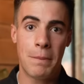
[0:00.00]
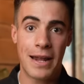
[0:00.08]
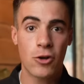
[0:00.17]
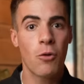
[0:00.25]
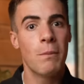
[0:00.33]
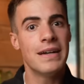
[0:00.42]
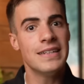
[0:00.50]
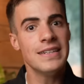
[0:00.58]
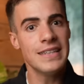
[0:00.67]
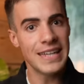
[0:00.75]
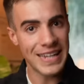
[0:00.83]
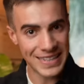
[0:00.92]
para
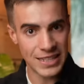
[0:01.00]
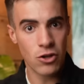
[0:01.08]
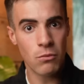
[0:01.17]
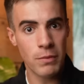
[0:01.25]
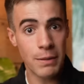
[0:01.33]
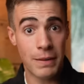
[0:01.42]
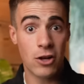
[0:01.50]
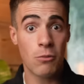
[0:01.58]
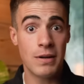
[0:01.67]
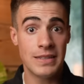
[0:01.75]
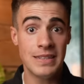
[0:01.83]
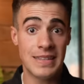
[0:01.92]
convertirte en ese hombre, para
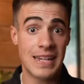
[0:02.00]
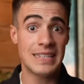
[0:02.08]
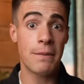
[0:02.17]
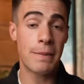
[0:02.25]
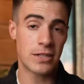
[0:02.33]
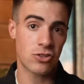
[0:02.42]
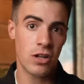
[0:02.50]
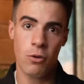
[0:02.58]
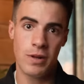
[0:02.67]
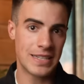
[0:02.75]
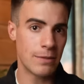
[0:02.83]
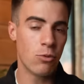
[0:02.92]
convertirte en esa persona o en esa